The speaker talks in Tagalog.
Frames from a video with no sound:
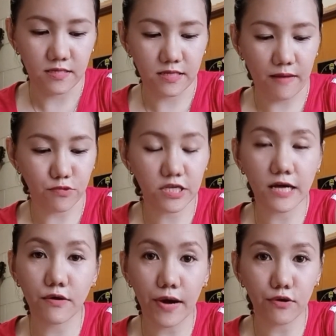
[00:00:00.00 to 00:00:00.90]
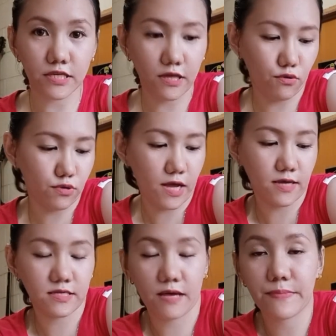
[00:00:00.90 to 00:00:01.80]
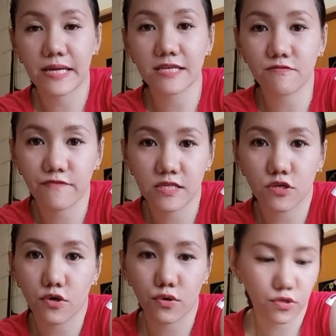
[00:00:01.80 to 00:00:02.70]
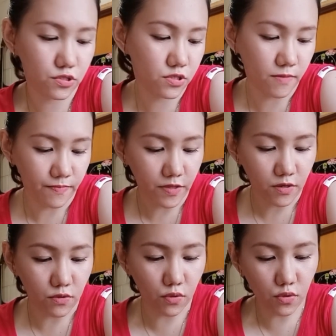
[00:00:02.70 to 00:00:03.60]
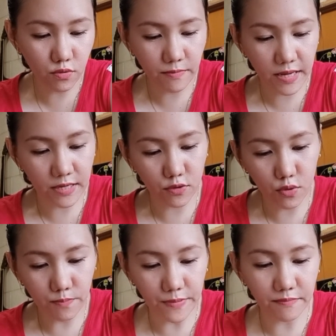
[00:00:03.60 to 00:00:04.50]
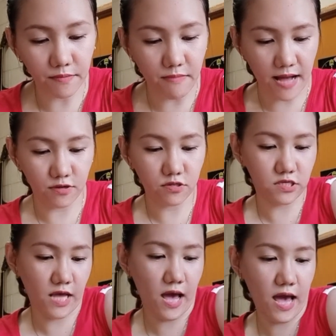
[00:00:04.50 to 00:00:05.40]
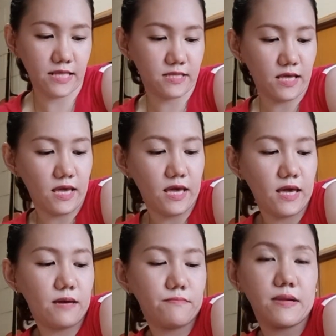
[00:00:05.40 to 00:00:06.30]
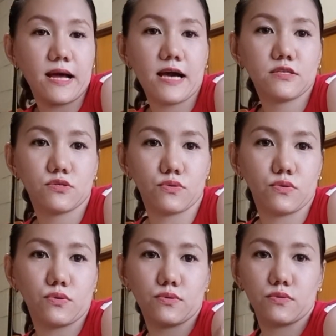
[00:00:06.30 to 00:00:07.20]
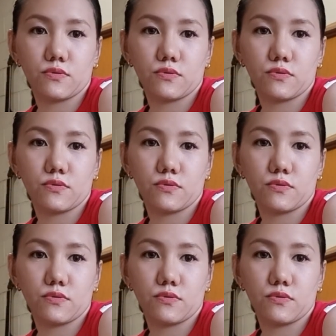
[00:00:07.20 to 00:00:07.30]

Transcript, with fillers: Tapos, gagawa ulit ako ng separate videos kung merong pagbabago sa ating braso.